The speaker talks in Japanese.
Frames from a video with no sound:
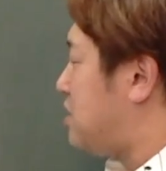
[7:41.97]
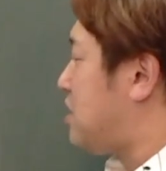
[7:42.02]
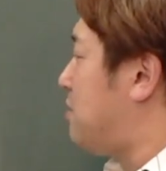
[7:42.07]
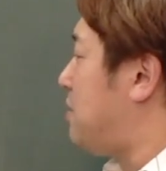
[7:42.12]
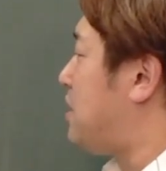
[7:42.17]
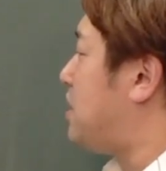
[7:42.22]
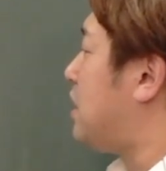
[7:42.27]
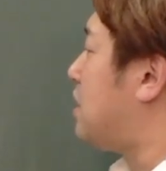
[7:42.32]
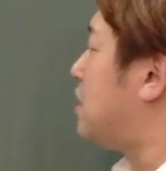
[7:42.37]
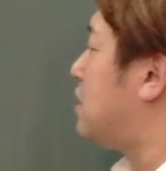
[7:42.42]

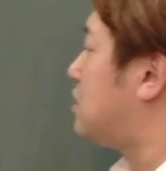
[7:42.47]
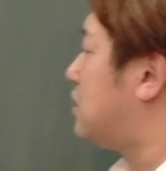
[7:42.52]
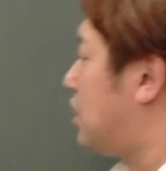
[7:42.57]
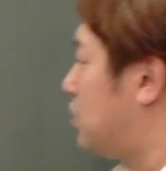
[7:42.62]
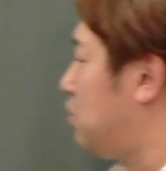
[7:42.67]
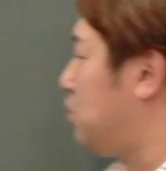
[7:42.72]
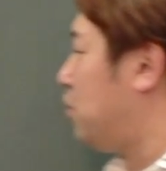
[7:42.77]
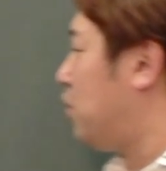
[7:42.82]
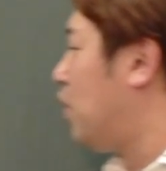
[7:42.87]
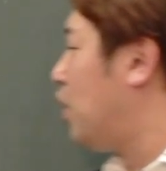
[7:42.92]
喋ったんですけ
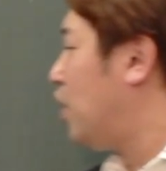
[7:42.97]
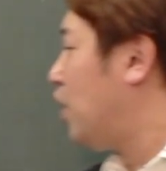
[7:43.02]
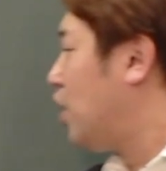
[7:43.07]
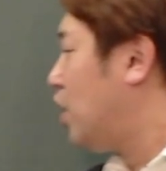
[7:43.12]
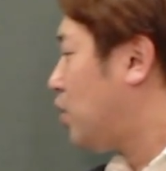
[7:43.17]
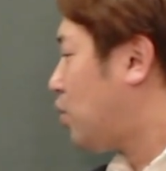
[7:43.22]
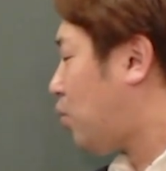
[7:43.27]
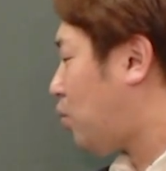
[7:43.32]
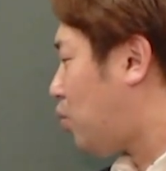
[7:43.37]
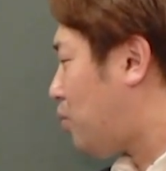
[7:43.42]
ど、
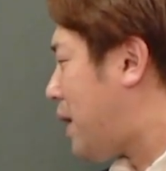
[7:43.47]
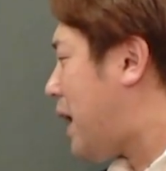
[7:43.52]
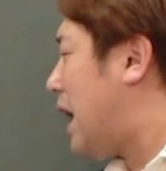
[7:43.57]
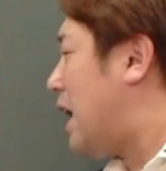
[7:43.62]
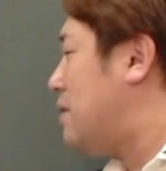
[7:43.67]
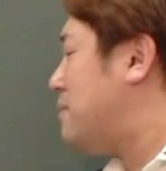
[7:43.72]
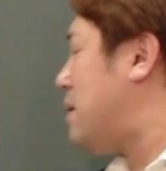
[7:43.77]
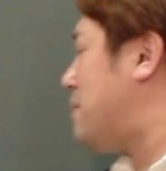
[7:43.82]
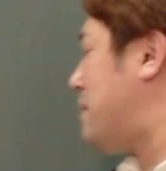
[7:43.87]
ここは、まあ、